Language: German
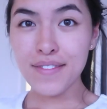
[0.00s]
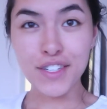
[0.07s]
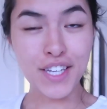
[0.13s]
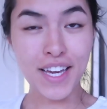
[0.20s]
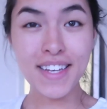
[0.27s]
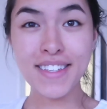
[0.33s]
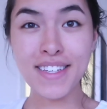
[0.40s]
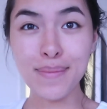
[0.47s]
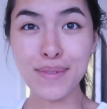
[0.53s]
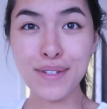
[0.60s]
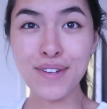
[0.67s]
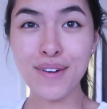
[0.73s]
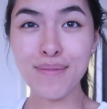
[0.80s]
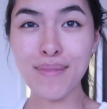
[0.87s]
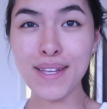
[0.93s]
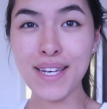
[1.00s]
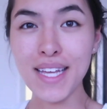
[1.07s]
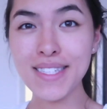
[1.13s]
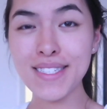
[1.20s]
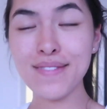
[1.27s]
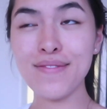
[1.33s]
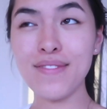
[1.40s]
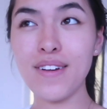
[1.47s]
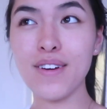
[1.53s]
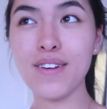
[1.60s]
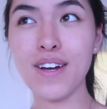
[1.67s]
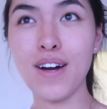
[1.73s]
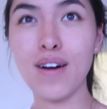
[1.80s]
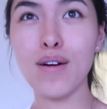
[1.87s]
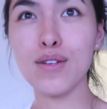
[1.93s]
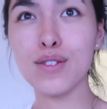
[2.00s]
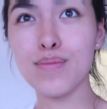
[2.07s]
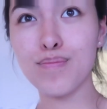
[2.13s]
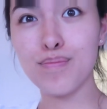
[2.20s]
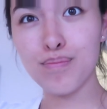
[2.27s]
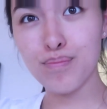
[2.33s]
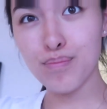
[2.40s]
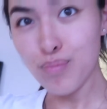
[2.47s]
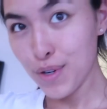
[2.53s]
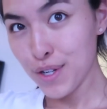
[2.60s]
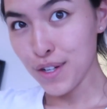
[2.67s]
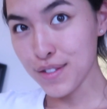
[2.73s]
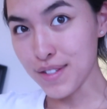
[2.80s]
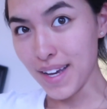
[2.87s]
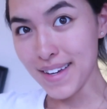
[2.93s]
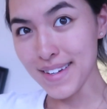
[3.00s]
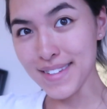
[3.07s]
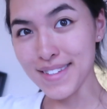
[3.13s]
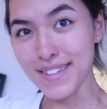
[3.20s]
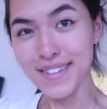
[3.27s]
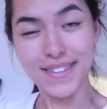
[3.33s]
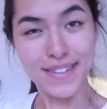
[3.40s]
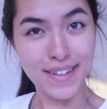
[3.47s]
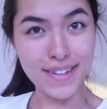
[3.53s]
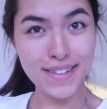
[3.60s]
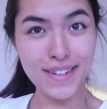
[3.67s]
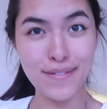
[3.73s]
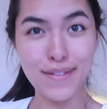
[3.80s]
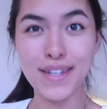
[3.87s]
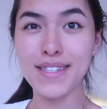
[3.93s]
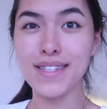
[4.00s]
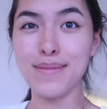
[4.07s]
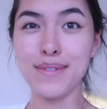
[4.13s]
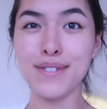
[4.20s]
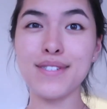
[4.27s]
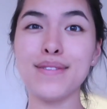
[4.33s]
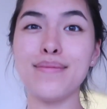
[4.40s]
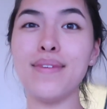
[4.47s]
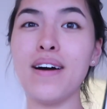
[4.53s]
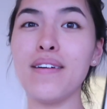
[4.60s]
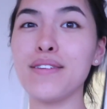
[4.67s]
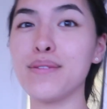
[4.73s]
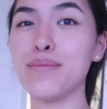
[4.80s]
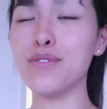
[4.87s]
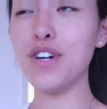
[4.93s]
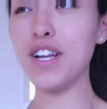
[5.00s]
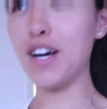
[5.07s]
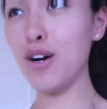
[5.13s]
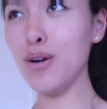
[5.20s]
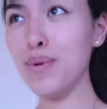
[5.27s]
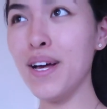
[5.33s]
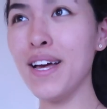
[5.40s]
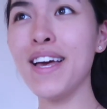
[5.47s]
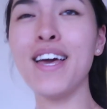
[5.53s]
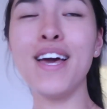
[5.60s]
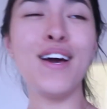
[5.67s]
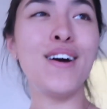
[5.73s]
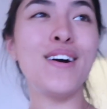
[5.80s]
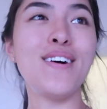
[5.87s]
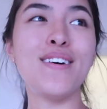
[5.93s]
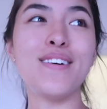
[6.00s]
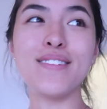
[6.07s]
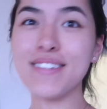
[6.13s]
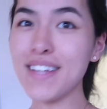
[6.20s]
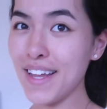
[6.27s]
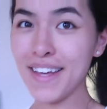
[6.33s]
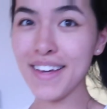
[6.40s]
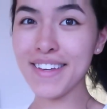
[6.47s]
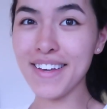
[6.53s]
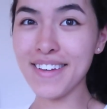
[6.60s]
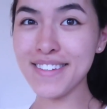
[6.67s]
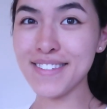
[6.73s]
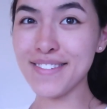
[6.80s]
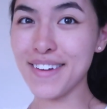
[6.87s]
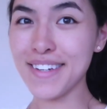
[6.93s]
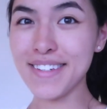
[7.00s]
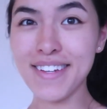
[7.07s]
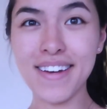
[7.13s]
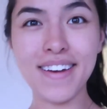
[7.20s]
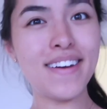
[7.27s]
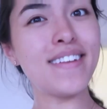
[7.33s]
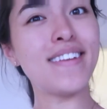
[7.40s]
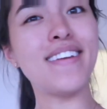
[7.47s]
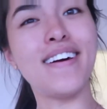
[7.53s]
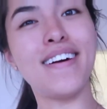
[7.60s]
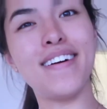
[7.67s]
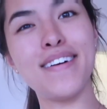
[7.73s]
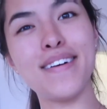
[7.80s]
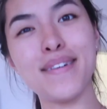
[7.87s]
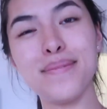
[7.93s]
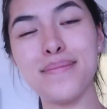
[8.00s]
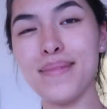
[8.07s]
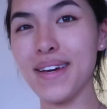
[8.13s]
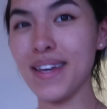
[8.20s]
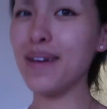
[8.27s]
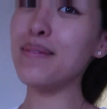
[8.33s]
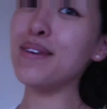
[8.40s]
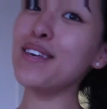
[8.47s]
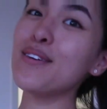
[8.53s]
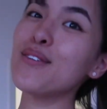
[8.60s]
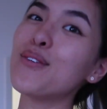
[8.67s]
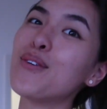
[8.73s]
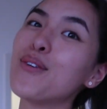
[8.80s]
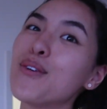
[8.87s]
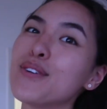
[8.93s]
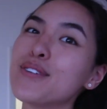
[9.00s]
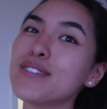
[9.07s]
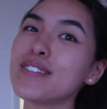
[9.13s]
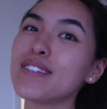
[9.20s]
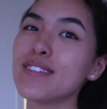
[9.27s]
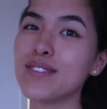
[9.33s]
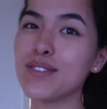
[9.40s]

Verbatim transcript: Wahrscheinlich habt ihr noch meinen letzten Vlog aus Buenos Aires gesehen. Da war ich ja mit Marvin im Urlaub. Und danach ging es weiter nach Miami und